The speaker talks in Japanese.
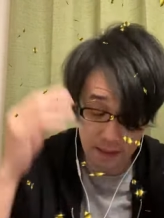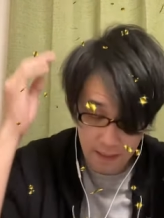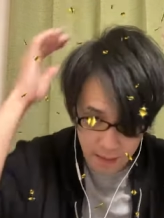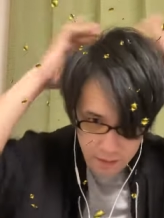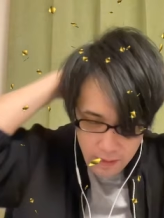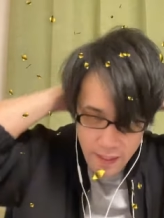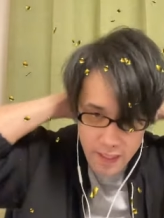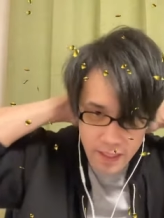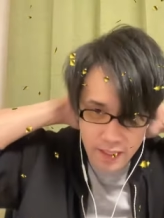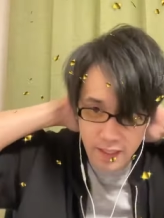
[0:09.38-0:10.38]
はい、
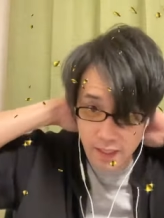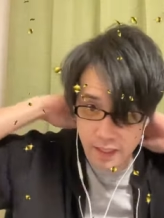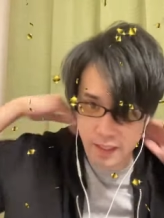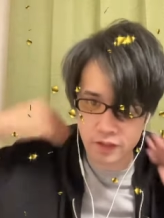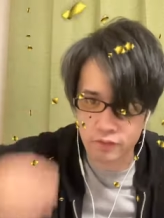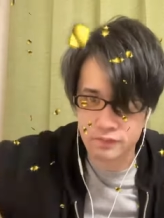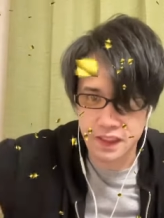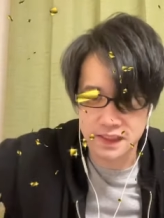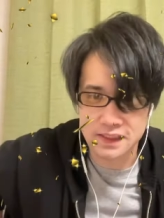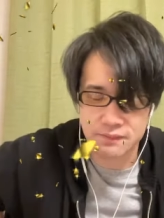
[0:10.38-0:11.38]
えー、今日も
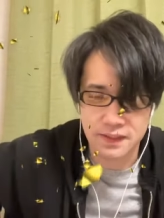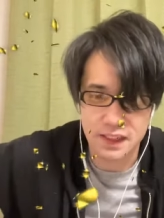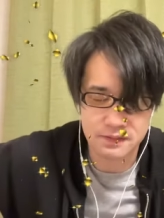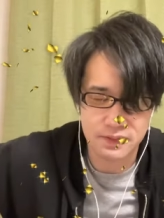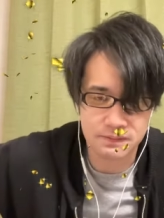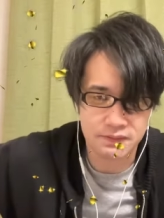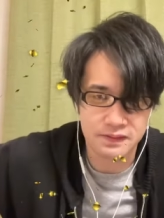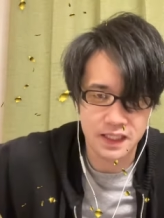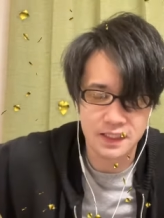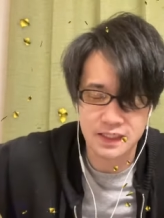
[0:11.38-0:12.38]
課金
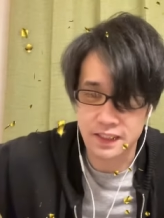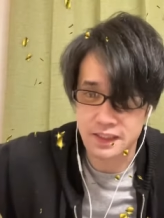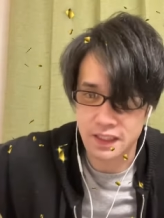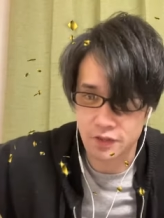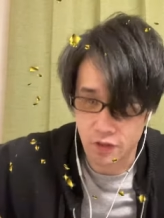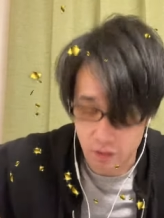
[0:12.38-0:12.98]
サバカシマイマルやっていきたいと